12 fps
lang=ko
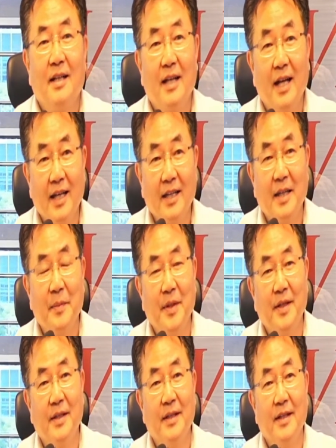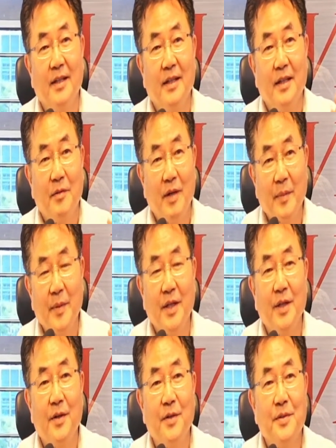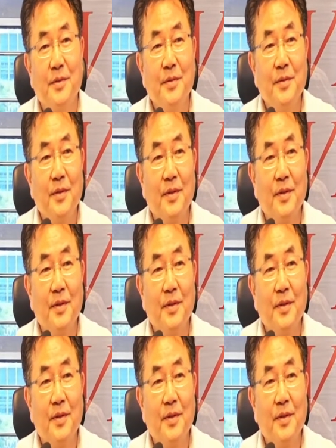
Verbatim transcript: 하게 되면 화면이 커지고